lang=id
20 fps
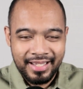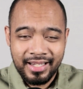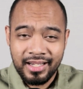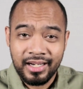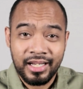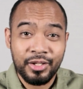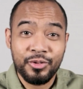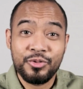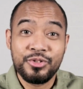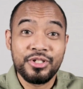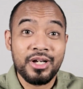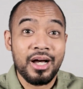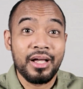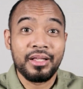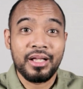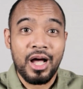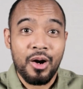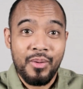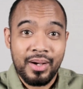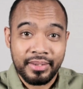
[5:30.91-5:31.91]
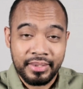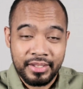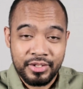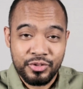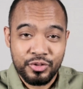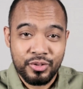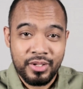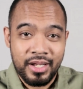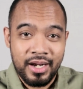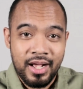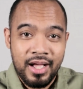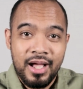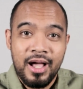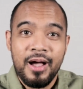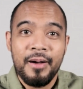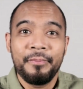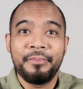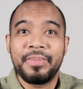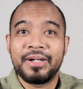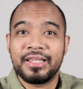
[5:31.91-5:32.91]
Karena itu jangan khawatir saudara,
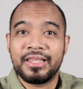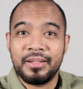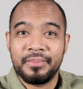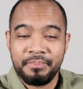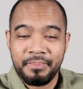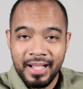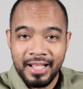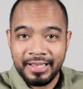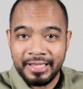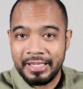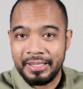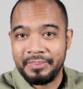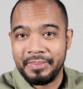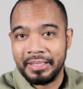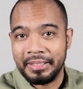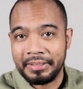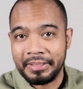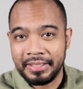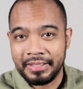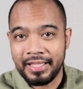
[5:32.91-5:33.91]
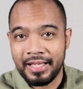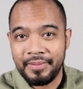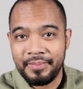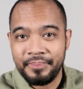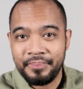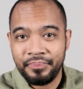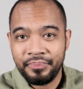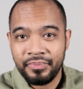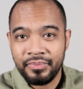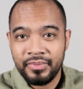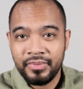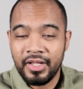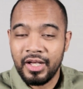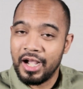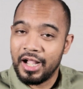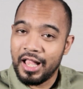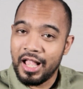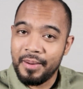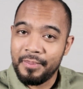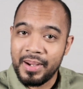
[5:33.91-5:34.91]
pertebal iman kita
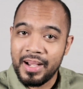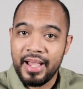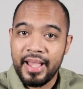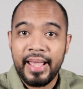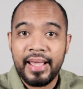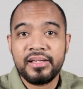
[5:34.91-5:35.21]
dengan apa?